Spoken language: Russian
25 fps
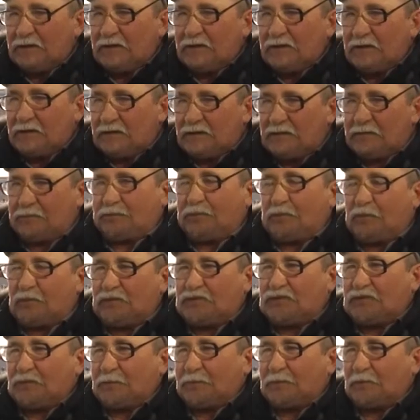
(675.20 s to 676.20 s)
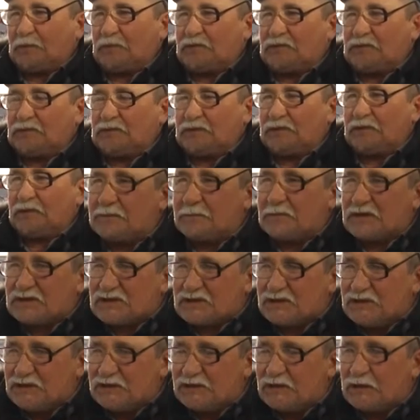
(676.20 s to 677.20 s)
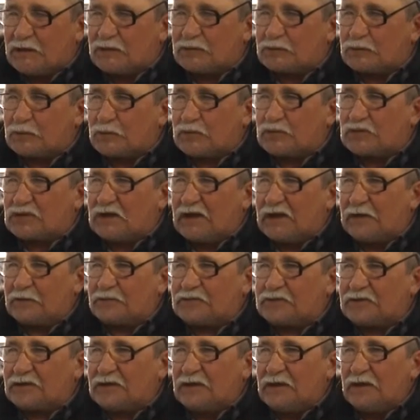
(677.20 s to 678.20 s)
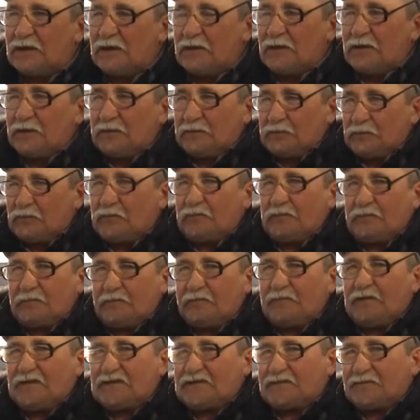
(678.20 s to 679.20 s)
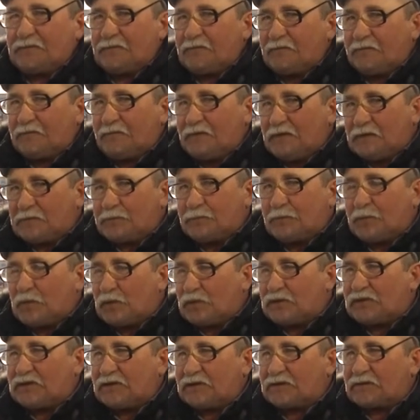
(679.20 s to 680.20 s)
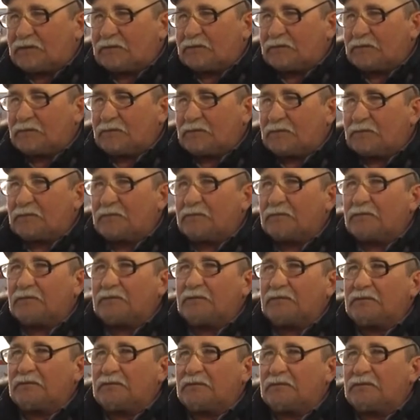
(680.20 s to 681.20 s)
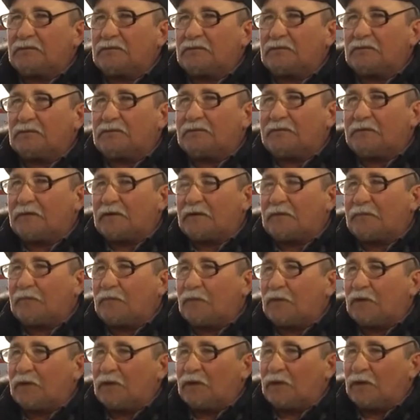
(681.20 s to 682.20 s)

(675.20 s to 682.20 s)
и прочее, прочее. Машины разгружаются. Ну, весь вид портят дворовой.